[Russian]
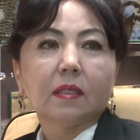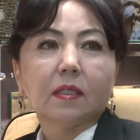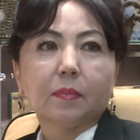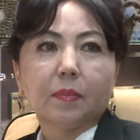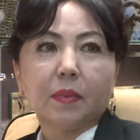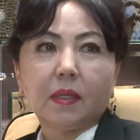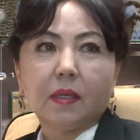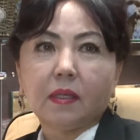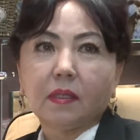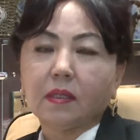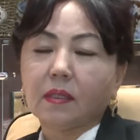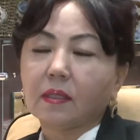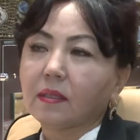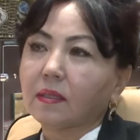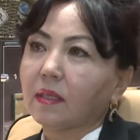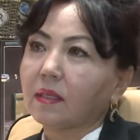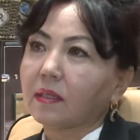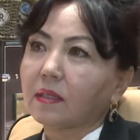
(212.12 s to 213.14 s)
спеть,
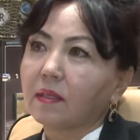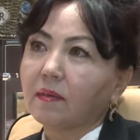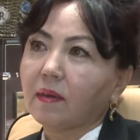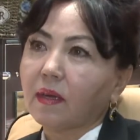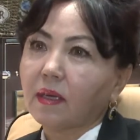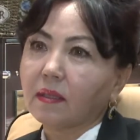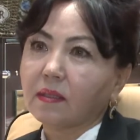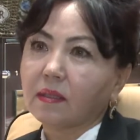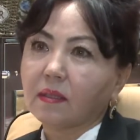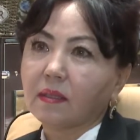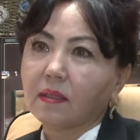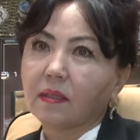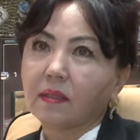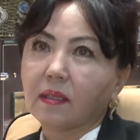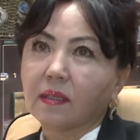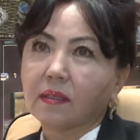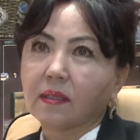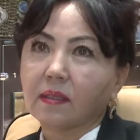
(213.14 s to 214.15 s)
станцевать,
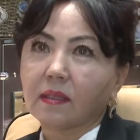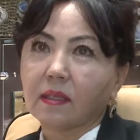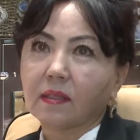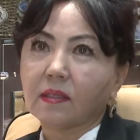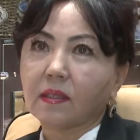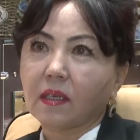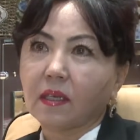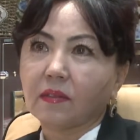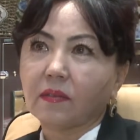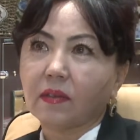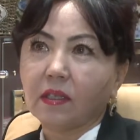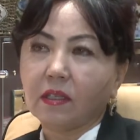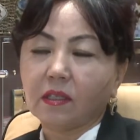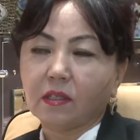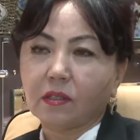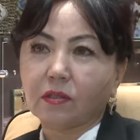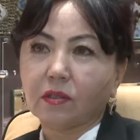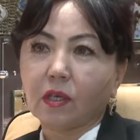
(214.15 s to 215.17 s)
рассказать
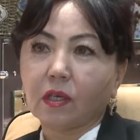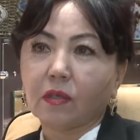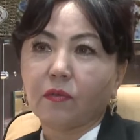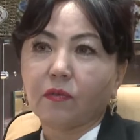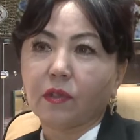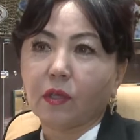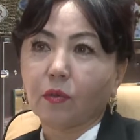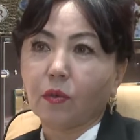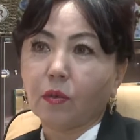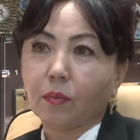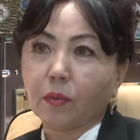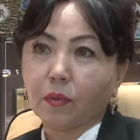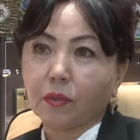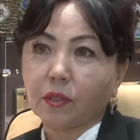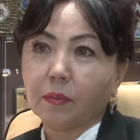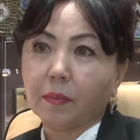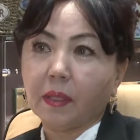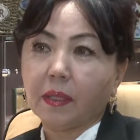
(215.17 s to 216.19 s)
стихотворение, так, в таком
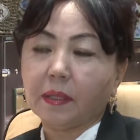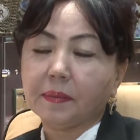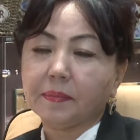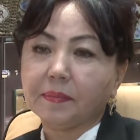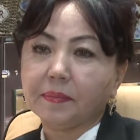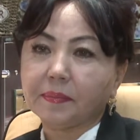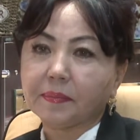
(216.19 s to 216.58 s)
роде было.